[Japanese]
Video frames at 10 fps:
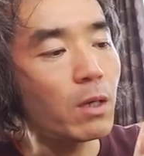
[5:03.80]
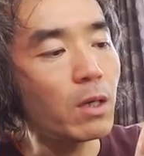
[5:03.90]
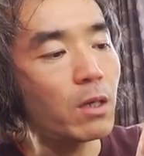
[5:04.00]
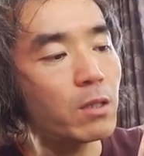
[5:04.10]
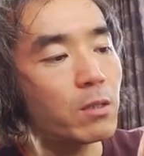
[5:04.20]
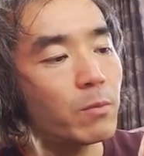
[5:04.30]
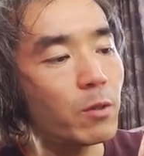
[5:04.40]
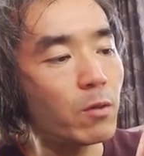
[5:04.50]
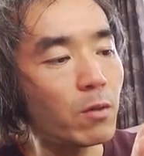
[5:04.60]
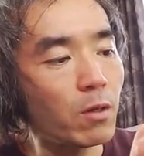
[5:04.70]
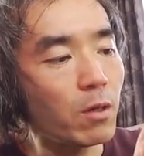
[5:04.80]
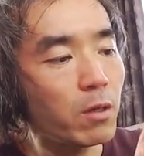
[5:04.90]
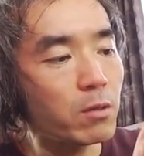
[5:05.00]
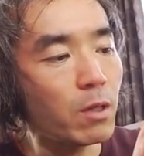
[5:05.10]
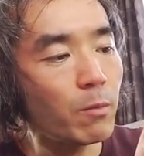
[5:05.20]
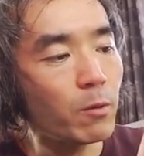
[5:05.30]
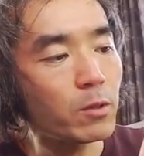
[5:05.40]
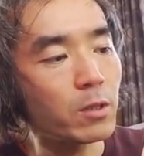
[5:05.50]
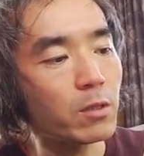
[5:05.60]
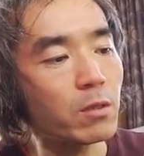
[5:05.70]
はいつもの果物
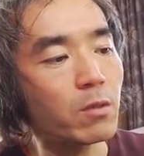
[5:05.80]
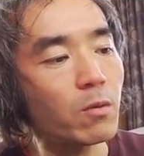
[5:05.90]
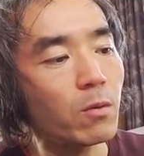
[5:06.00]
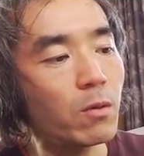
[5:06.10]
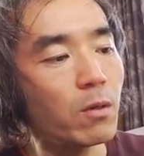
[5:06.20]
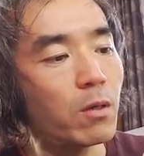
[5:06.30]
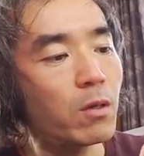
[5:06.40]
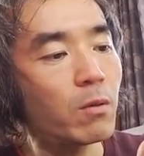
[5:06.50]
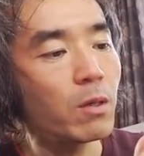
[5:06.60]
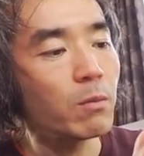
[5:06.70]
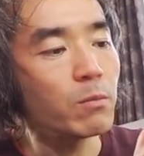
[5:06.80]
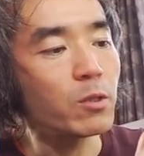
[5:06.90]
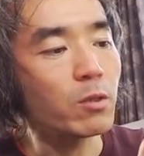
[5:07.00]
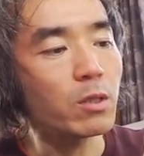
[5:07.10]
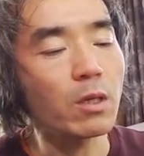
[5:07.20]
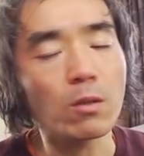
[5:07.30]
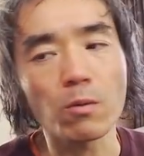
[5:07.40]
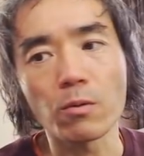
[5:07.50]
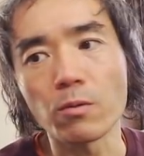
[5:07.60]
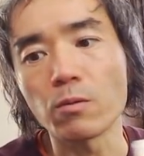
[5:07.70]
ジュースと無調整
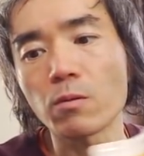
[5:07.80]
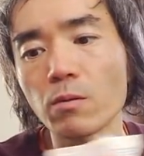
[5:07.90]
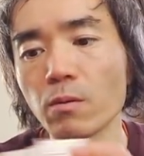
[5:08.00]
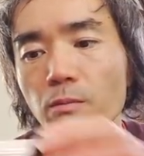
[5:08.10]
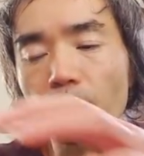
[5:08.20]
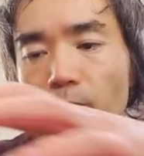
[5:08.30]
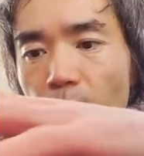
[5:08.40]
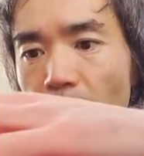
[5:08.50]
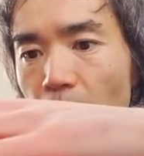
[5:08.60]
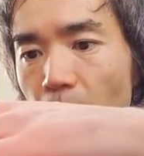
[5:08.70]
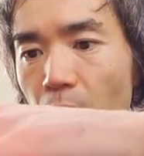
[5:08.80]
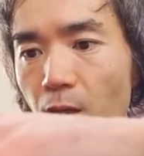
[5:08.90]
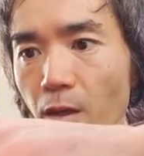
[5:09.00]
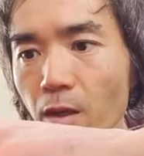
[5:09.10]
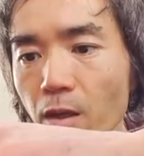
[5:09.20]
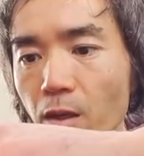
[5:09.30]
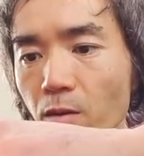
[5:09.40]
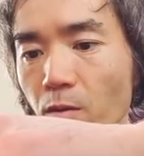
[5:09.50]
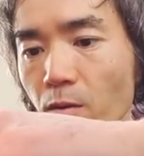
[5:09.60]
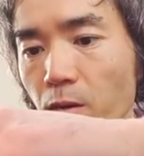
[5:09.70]
豆乳とあ
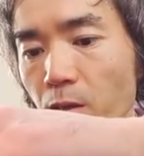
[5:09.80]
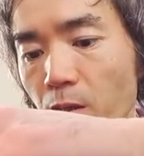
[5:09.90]
と